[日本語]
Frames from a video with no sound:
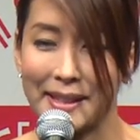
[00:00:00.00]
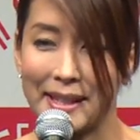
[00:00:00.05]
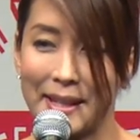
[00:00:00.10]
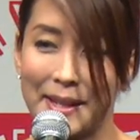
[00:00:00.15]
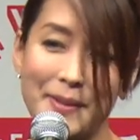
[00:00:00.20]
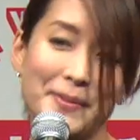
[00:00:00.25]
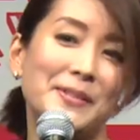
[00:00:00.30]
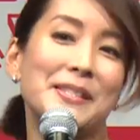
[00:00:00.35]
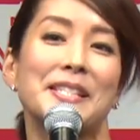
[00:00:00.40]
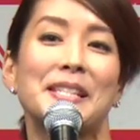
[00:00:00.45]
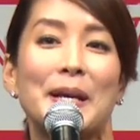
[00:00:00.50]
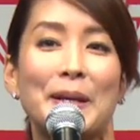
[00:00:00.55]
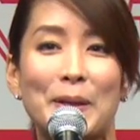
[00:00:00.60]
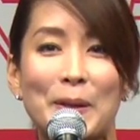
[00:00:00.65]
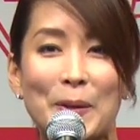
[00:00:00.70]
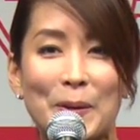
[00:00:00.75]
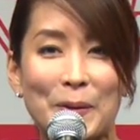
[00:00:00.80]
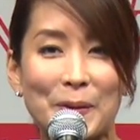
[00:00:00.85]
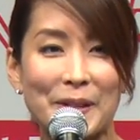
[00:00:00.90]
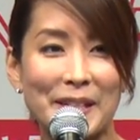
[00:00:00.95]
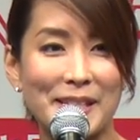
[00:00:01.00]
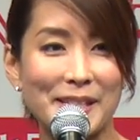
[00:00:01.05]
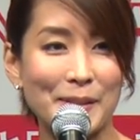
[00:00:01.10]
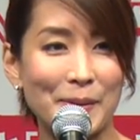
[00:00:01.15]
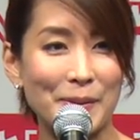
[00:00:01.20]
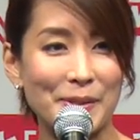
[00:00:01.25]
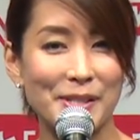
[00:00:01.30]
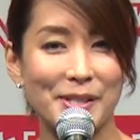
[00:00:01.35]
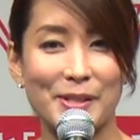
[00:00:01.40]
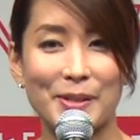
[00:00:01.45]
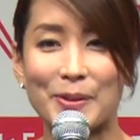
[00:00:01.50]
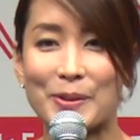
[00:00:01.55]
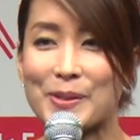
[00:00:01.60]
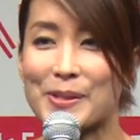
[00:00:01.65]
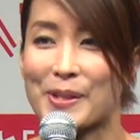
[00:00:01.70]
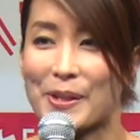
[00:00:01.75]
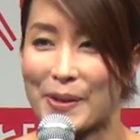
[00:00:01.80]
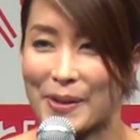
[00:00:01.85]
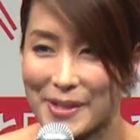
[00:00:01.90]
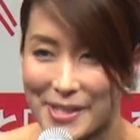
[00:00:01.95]
えー、内田京子です本日はどう
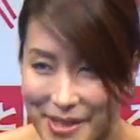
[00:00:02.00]
ぞよろ